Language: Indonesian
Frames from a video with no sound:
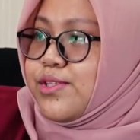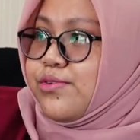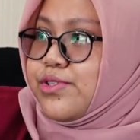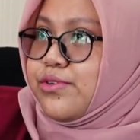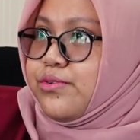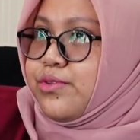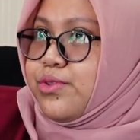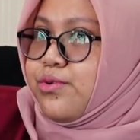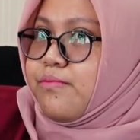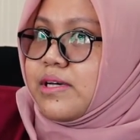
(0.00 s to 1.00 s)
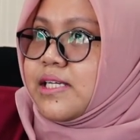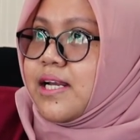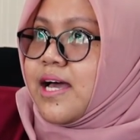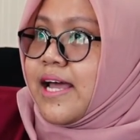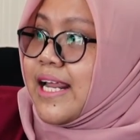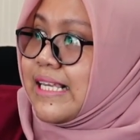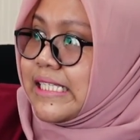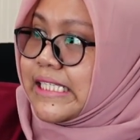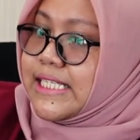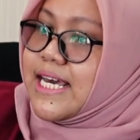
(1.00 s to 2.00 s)
Terus untuk masalah
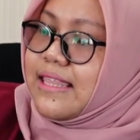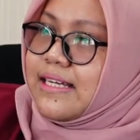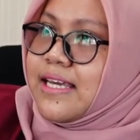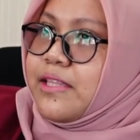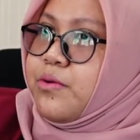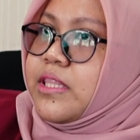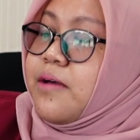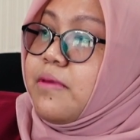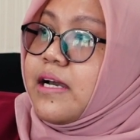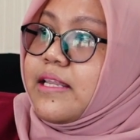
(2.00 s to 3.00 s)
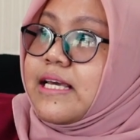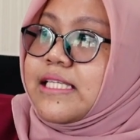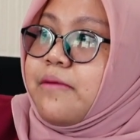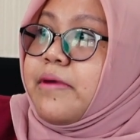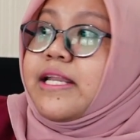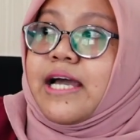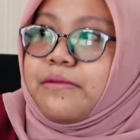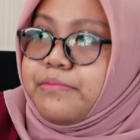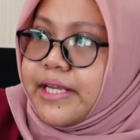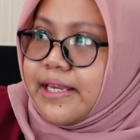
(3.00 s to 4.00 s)
analisis datanya itu kita bekerja sama dengan
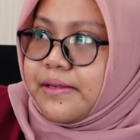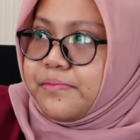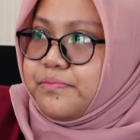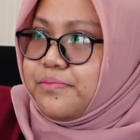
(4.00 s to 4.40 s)
BRIN